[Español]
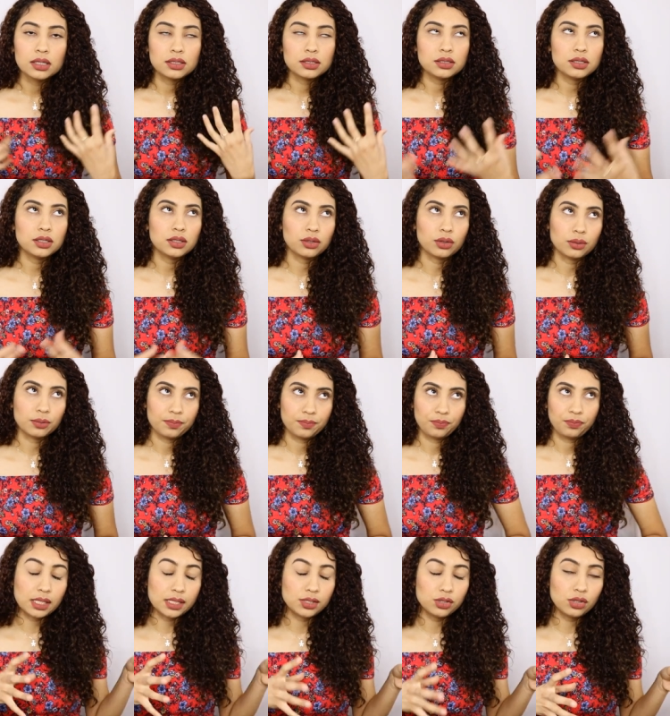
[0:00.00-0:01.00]
sino
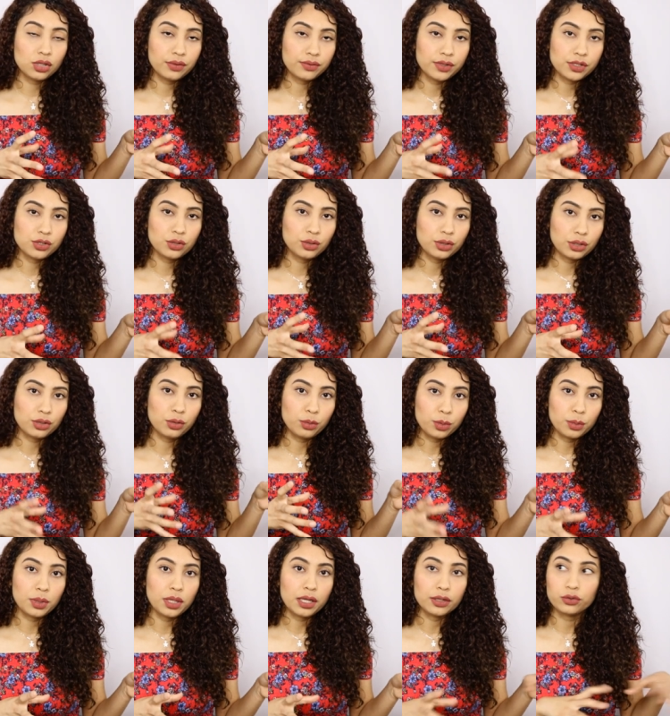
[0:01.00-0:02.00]
este edificio donde yo
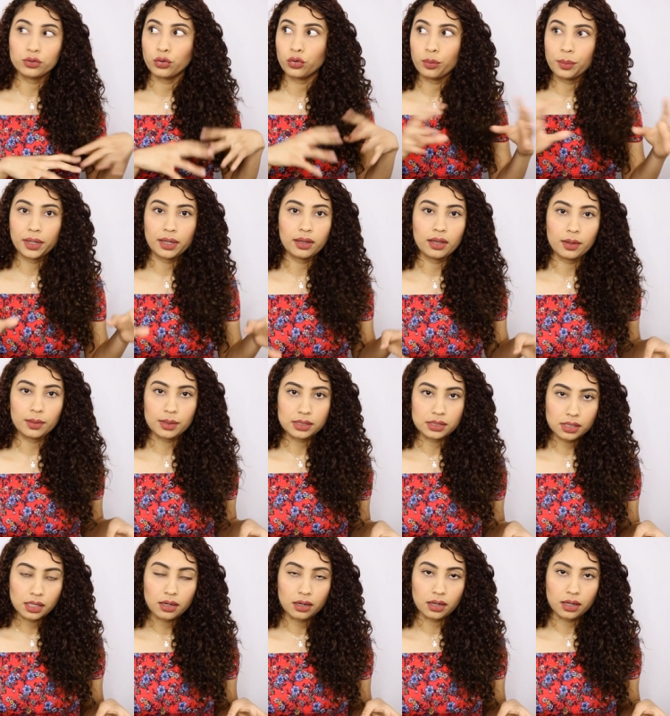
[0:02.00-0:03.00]
vivía todo me quedaba
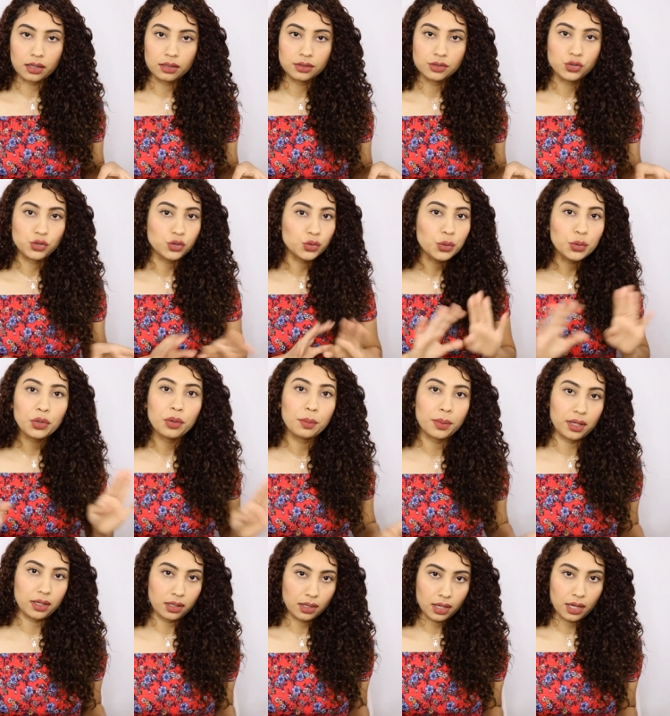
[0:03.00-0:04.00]
cerca, yo no
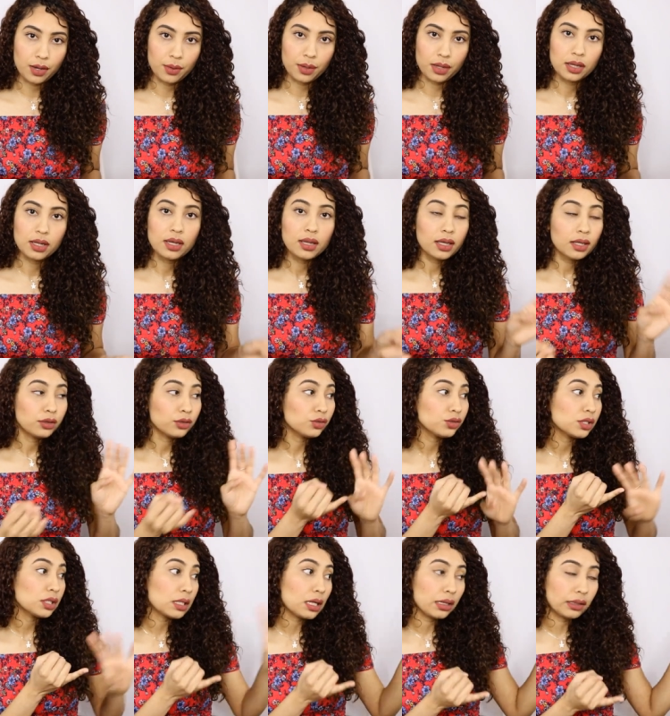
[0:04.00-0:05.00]
manejaba.
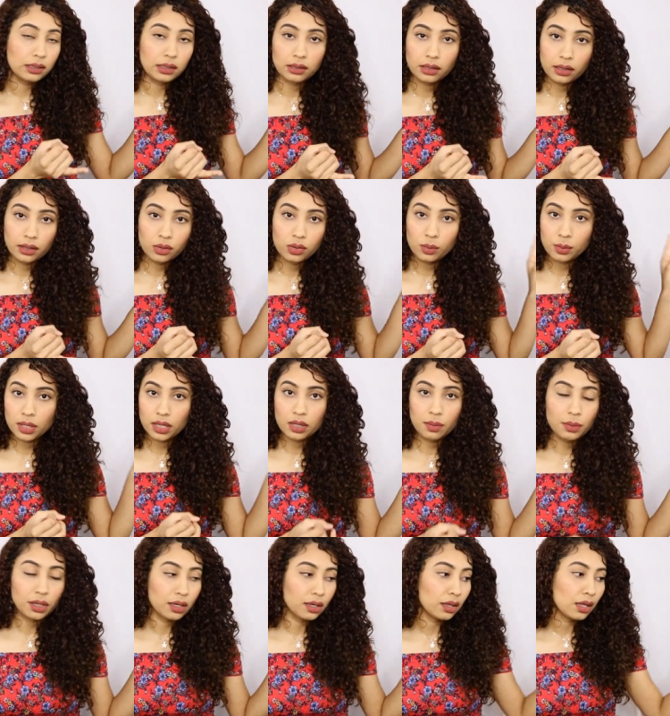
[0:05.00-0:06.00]
Entonces la tienda de comida
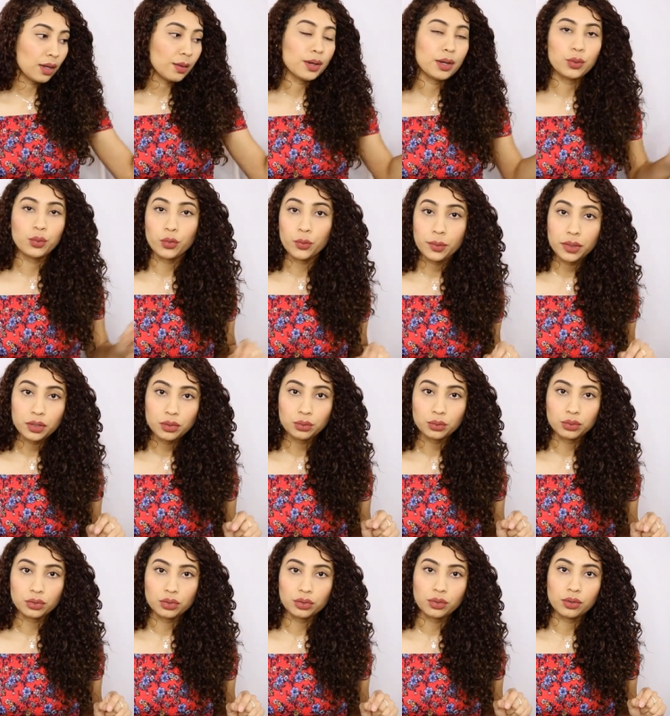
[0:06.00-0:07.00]
me quedaba un
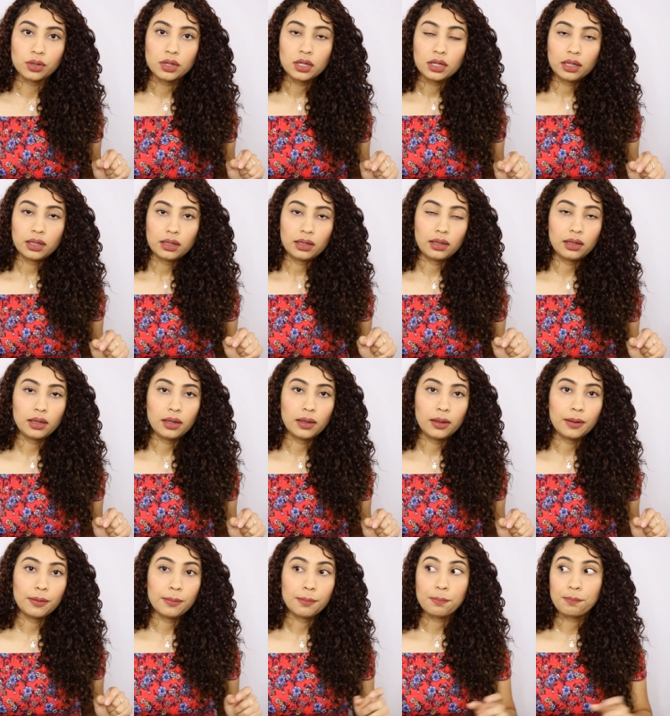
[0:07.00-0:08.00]
minuto,
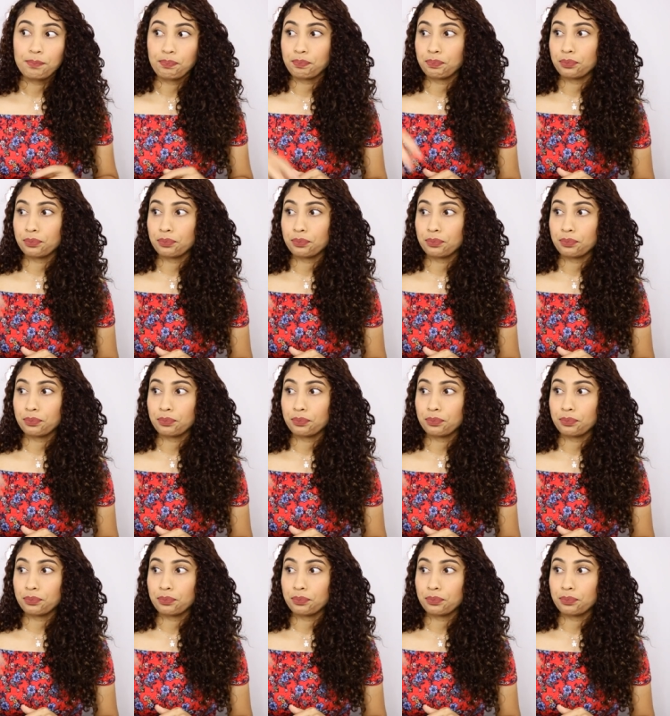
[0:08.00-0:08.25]
em,